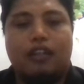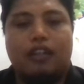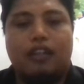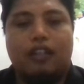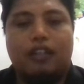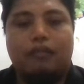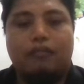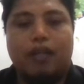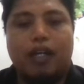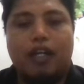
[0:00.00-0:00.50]

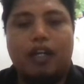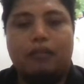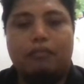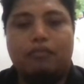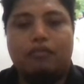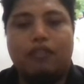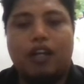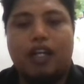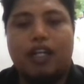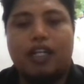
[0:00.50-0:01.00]
Lima,
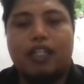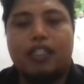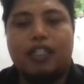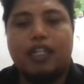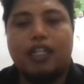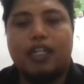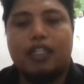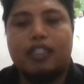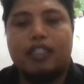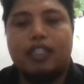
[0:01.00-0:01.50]
Buang
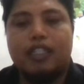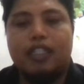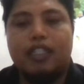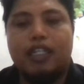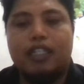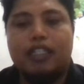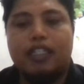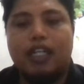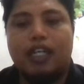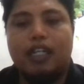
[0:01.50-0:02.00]
kata-kata
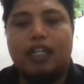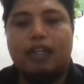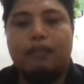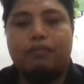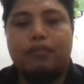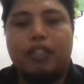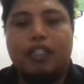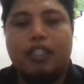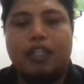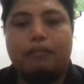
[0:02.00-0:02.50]
yang dianggap
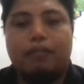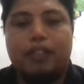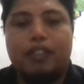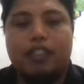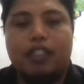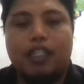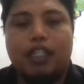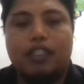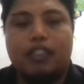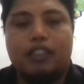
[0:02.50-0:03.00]
tidak
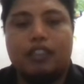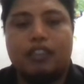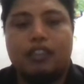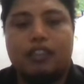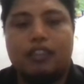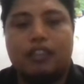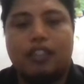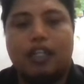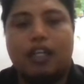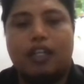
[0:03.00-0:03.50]
penting.
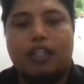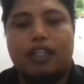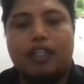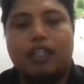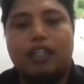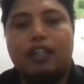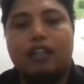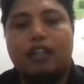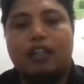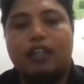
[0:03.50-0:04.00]

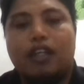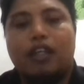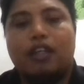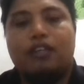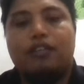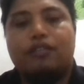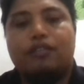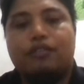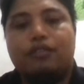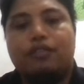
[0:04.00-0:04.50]
Terakhir,
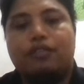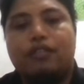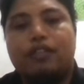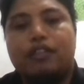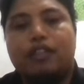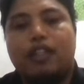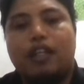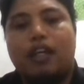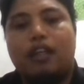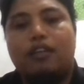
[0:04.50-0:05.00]
judul
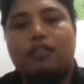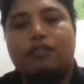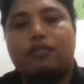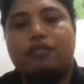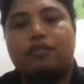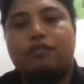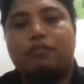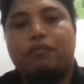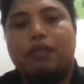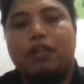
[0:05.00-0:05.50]

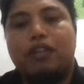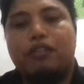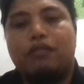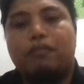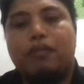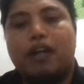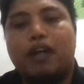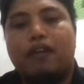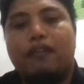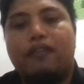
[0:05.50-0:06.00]
selalu
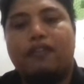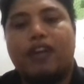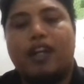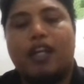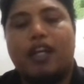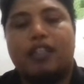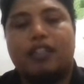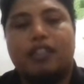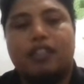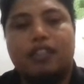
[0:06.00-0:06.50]
berupa
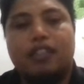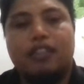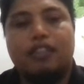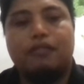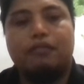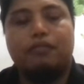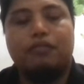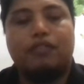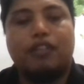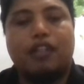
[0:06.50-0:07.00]
frase
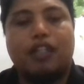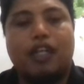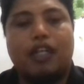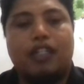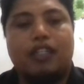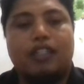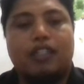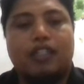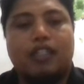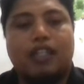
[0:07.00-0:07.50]

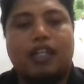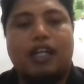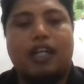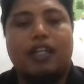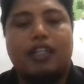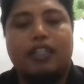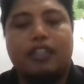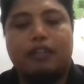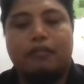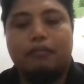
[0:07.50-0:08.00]
bukan
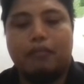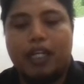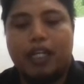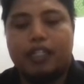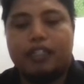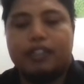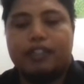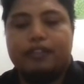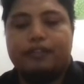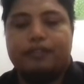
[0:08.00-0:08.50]
kalimat.